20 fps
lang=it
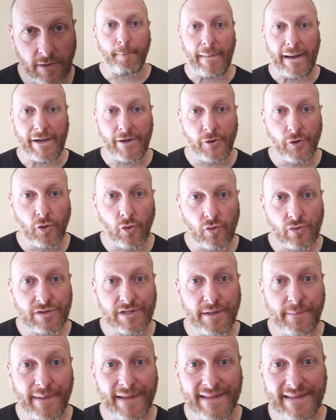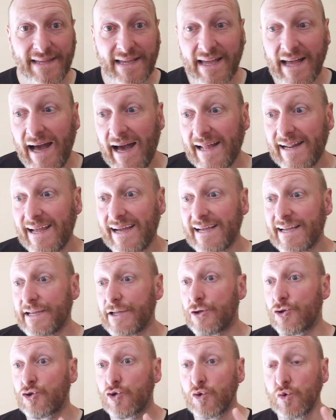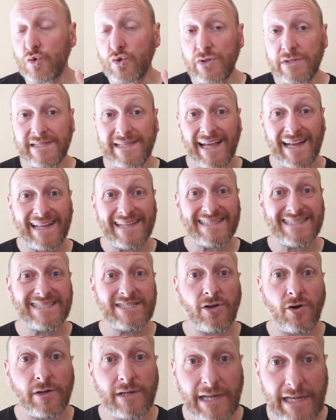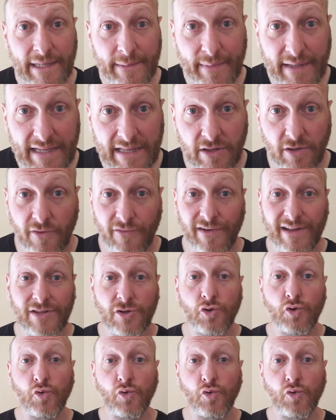ma non dimenticare anche tutta la zona limitrofa,